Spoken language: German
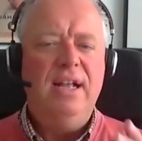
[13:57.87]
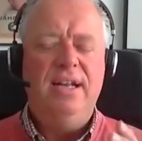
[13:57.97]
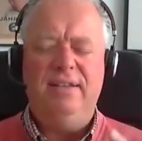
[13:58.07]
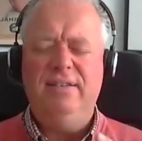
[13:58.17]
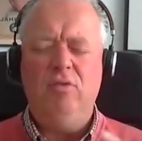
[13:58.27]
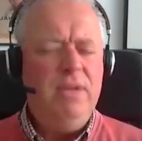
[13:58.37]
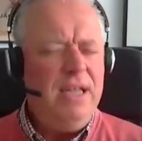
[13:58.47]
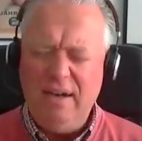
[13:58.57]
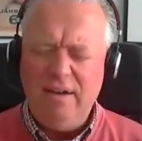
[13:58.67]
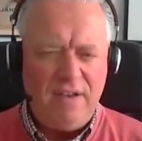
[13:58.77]
dass es um
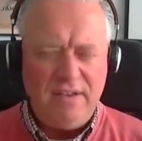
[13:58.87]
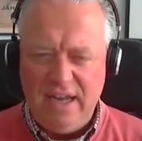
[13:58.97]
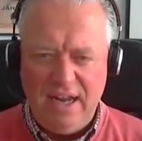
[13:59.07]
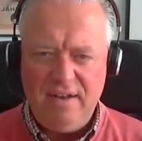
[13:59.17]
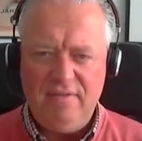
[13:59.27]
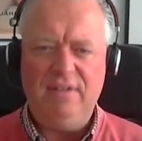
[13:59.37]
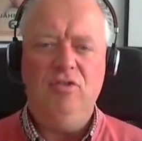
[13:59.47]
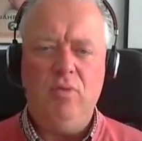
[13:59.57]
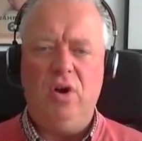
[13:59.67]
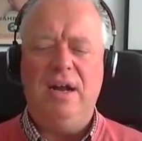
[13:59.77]
irgendwas geht, was
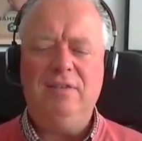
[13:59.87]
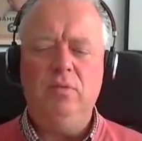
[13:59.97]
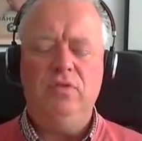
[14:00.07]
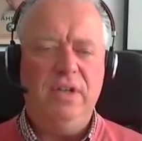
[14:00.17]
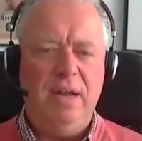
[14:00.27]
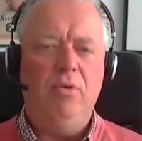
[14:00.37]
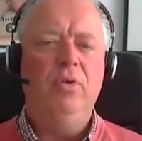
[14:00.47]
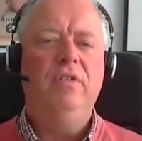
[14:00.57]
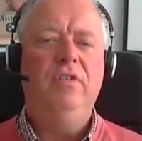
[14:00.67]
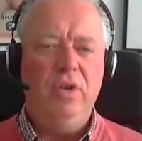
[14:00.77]
über Orgasmus und
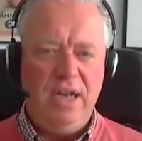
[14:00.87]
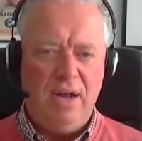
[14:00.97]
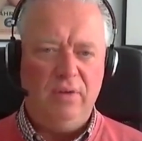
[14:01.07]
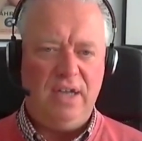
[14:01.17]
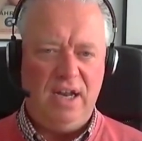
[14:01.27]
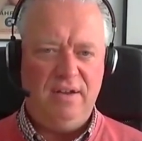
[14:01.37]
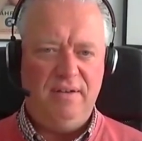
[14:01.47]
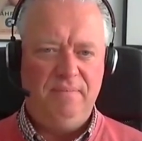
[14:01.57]
Reproduktion hinausgeht.